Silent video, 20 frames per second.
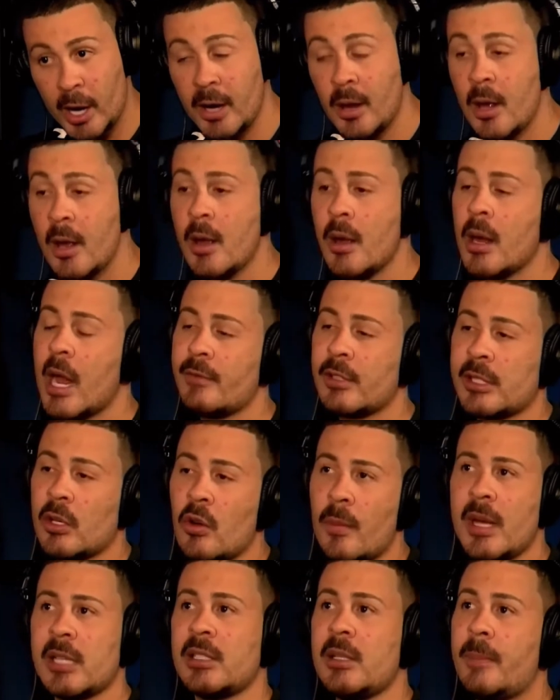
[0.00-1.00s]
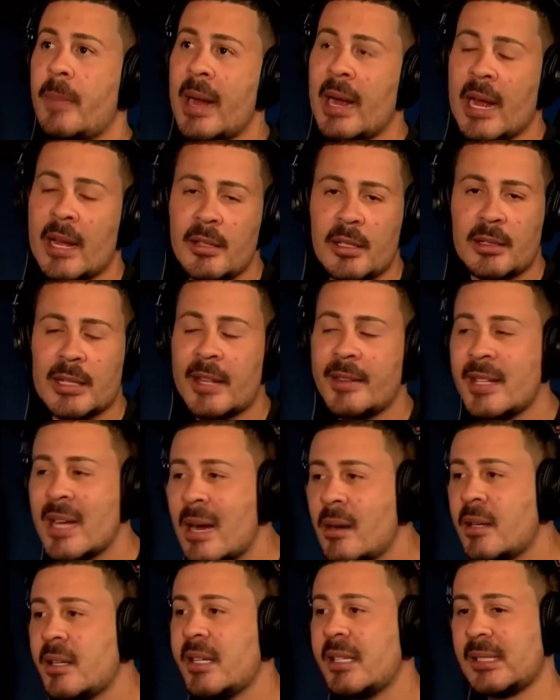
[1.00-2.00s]
dessa porra. É. Aí você começa de parar de estar tá em
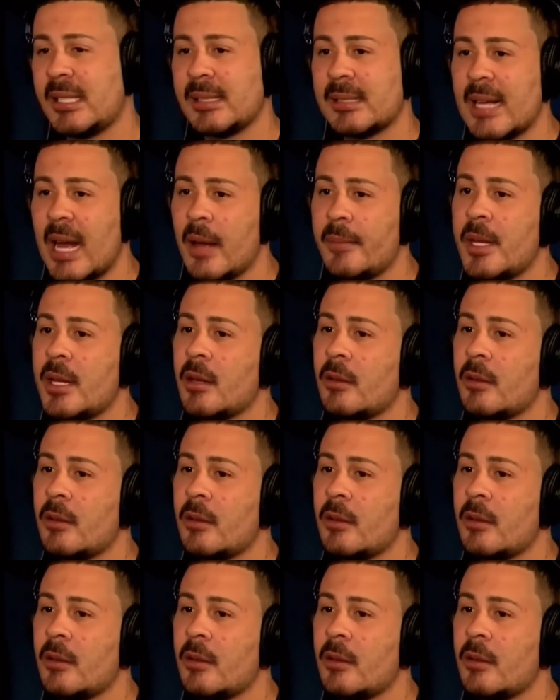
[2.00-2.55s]
Alice, sabe?